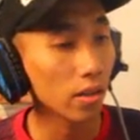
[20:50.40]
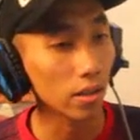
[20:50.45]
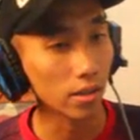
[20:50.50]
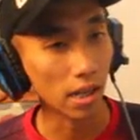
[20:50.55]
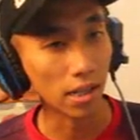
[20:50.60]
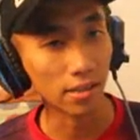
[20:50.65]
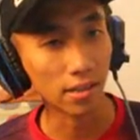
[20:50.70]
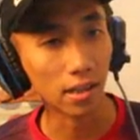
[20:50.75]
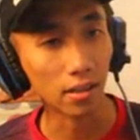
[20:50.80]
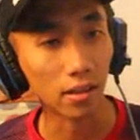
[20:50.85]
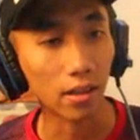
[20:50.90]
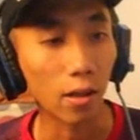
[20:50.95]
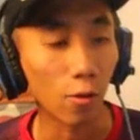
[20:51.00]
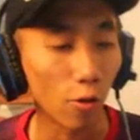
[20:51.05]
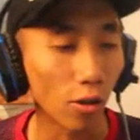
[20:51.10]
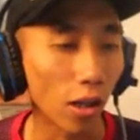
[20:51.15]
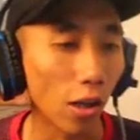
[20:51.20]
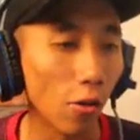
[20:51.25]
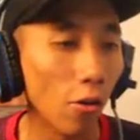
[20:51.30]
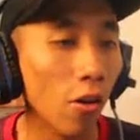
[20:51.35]
udah cacat ya
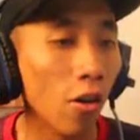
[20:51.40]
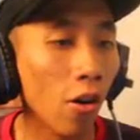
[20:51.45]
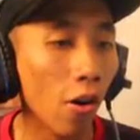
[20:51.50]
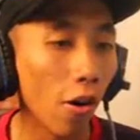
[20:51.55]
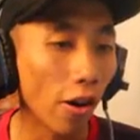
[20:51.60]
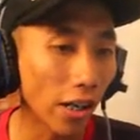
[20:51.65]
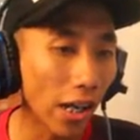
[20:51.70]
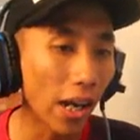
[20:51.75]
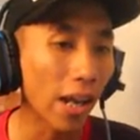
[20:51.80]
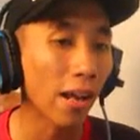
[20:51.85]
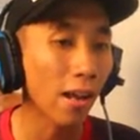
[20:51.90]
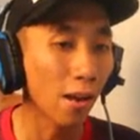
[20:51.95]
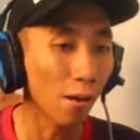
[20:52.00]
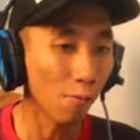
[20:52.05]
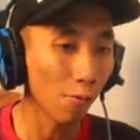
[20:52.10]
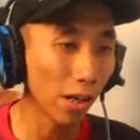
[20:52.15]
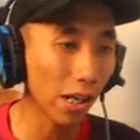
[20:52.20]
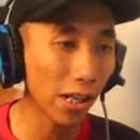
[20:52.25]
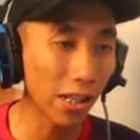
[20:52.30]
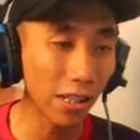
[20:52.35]
gue tau oke
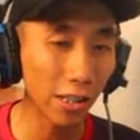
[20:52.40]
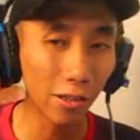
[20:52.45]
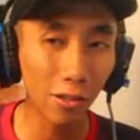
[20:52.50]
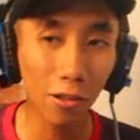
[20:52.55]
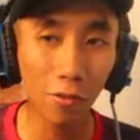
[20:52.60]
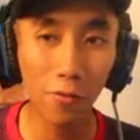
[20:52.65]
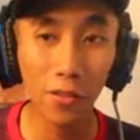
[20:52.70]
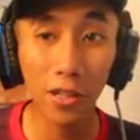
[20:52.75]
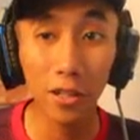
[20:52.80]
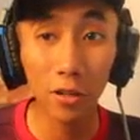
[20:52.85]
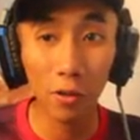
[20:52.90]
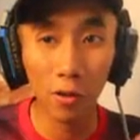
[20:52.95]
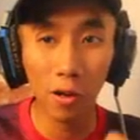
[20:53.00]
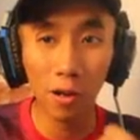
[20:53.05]
mungkin itu dulu video